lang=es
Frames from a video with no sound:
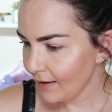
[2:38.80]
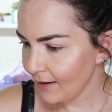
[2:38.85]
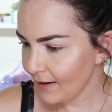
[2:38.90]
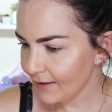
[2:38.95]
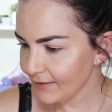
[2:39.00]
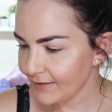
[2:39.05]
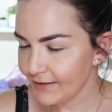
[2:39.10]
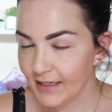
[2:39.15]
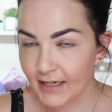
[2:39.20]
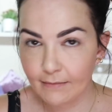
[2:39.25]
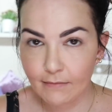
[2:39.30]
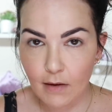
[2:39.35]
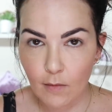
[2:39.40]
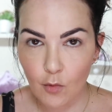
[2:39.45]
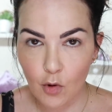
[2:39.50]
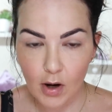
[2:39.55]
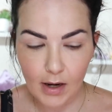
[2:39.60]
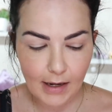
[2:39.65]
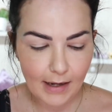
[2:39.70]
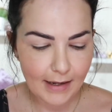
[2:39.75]
Así que
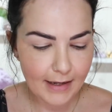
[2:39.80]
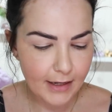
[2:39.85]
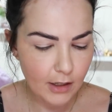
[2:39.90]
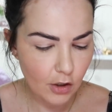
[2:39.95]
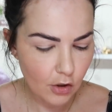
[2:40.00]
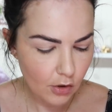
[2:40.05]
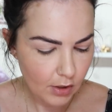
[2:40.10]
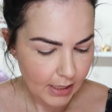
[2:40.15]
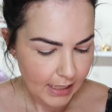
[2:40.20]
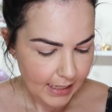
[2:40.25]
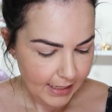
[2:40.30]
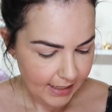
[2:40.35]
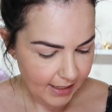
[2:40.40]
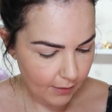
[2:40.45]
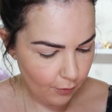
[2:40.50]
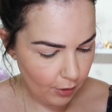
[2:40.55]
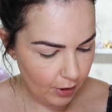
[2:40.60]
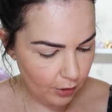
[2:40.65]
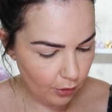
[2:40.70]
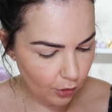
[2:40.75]
vamos al lío. Y
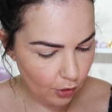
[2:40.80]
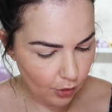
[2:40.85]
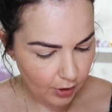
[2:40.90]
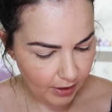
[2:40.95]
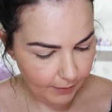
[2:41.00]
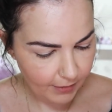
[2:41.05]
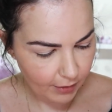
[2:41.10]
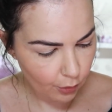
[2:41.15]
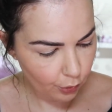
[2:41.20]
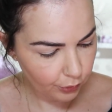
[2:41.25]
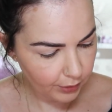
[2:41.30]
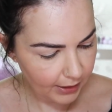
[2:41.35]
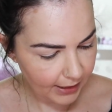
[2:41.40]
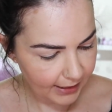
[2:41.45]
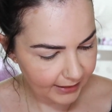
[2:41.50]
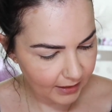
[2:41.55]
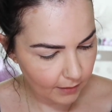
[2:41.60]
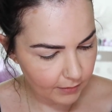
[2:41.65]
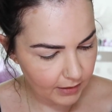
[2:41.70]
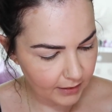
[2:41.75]
bueno, lo que me gusta es que
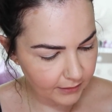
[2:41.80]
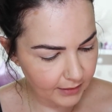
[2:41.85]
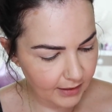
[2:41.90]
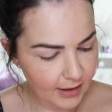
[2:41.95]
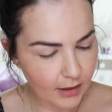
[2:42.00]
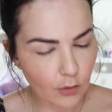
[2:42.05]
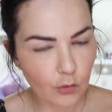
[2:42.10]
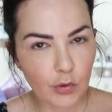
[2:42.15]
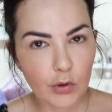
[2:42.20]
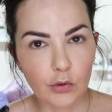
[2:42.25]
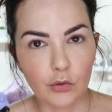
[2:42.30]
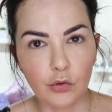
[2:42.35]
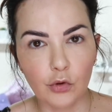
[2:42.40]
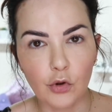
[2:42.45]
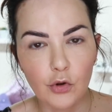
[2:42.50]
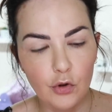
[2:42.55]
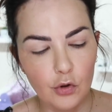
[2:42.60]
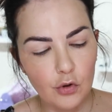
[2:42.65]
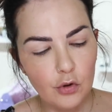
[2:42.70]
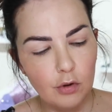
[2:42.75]
también tiene algunos
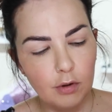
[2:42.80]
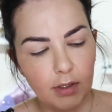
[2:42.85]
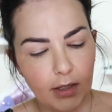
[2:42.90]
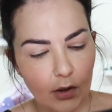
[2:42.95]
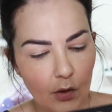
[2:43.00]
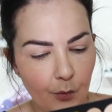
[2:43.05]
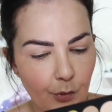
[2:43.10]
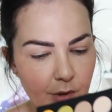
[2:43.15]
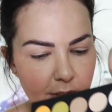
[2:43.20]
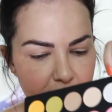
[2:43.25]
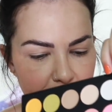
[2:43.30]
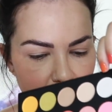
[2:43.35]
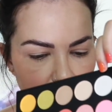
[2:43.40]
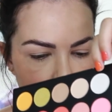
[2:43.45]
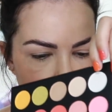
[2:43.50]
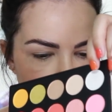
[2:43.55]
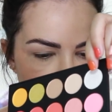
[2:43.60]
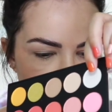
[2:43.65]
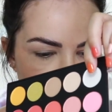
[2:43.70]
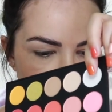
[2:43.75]
tonos que nos pueden
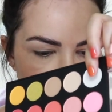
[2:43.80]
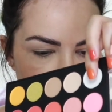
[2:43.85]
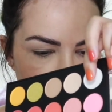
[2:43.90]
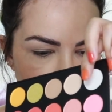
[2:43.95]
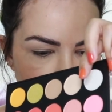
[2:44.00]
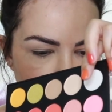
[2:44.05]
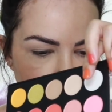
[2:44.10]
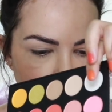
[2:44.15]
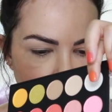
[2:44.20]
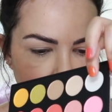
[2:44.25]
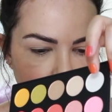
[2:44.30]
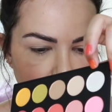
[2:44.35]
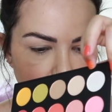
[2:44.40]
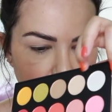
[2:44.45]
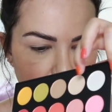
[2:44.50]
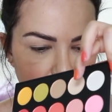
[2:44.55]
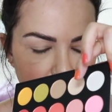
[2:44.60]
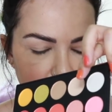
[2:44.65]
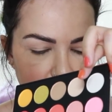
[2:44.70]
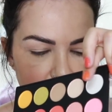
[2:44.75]
servir para eh,
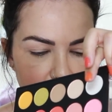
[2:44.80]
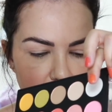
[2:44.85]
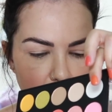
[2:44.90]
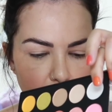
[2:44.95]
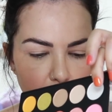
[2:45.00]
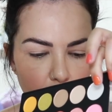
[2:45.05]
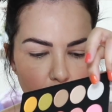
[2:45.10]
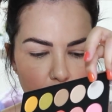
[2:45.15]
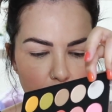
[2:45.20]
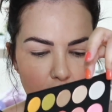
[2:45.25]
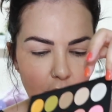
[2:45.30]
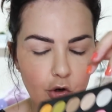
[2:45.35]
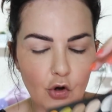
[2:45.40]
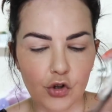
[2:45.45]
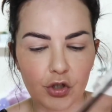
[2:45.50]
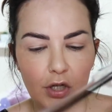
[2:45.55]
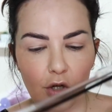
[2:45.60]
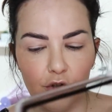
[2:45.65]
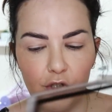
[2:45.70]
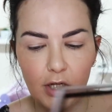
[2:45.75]
hacer transiciones y
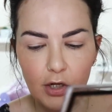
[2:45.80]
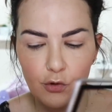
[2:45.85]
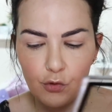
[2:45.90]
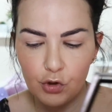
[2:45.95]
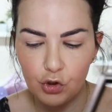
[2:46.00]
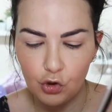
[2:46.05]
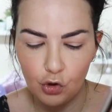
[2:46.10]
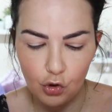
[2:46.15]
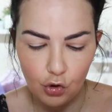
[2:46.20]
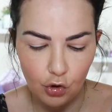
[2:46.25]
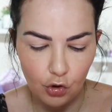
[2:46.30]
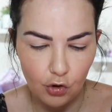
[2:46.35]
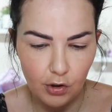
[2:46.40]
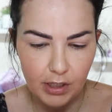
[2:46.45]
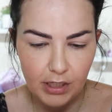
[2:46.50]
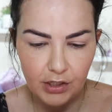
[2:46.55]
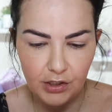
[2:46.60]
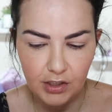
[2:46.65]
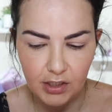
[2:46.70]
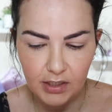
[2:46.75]
cosas. O sea, no es solo
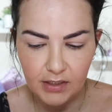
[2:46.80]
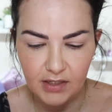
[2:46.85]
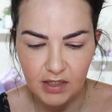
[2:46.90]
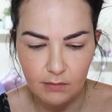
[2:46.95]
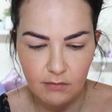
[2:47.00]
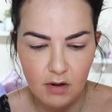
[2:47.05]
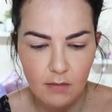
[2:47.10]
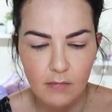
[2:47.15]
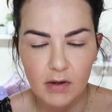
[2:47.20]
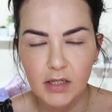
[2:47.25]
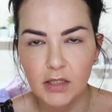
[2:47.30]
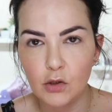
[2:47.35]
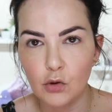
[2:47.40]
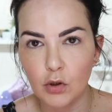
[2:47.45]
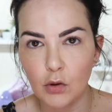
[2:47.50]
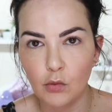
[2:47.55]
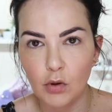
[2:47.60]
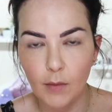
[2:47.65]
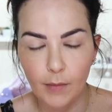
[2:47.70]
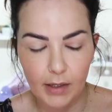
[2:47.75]
colorinchi en sí misma, sino que
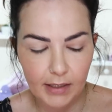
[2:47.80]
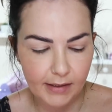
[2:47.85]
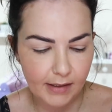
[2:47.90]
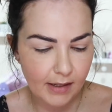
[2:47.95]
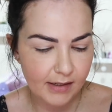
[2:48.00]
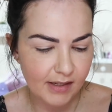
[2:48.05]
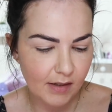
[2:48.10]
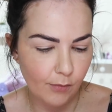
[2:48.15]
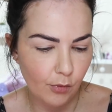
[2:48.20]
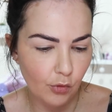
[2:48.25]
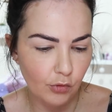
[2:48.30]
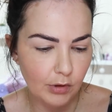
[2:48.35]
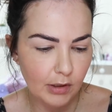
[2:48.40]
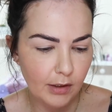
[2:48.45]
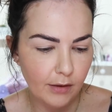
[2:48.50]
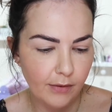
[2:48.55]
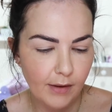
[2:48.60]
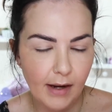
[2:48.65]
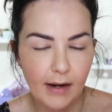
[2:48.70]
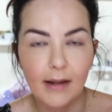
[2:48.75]
es una paleta que se puede
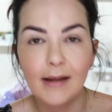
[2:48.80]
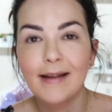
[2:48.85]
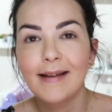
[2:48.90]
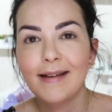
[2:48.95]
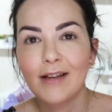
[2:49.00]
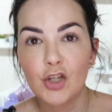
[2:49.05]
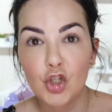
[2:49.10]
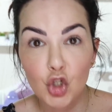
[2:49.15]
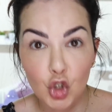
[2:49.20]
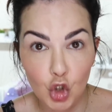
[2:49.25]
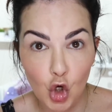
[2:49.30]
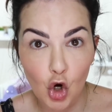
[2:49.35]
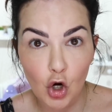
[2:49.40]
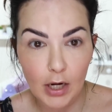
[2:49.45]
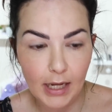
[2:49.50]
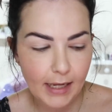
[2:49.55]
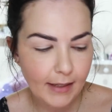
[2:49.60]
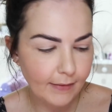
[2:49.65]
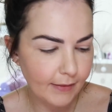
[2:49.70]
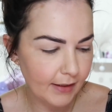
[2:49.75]
utilizar
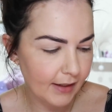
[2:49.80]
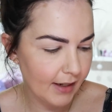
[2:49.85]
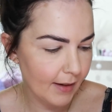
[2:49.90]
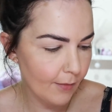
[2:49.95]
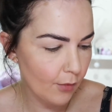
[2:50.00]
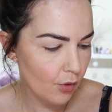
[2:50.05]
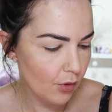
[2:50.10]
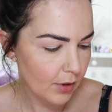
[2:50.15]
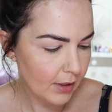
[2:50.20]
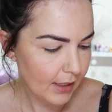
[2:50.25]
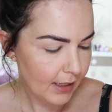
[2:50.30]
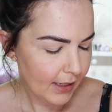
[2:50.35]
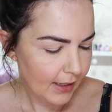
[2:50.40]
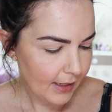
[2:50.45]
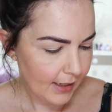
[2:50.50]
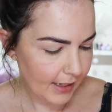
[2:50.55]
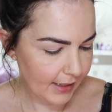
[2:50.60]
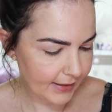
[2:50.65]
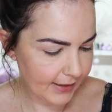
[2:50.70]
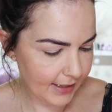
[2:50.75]
sola, digamos.
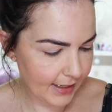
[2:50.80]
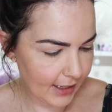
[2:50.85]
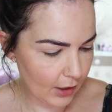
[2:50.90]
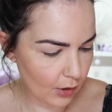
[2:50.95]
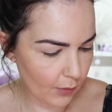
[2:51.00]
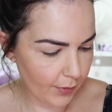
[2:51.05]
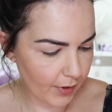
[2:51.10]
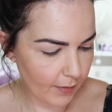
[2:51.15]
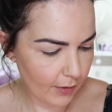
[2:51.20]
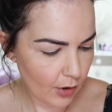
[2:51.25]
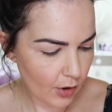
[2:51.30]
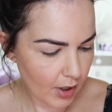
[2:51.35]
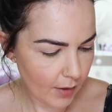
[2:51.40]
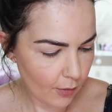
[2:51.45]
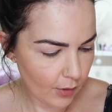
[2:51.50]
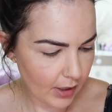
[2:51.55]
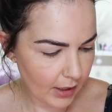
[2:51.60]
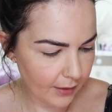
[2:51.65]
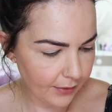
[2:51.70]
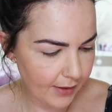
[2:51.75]
Así que lo primero que
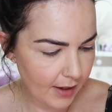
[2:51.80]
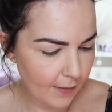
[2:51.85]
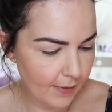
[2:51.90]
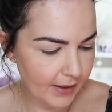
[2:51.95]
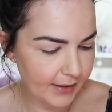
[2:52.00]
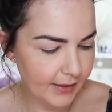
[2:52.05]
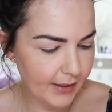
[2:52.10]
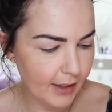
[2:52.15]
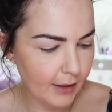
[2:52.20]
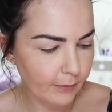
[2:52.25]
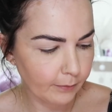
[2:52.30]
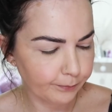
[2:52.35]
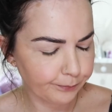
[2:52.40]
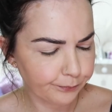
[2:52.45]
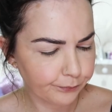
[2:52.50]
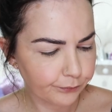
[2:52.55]
voy a hacer va a ser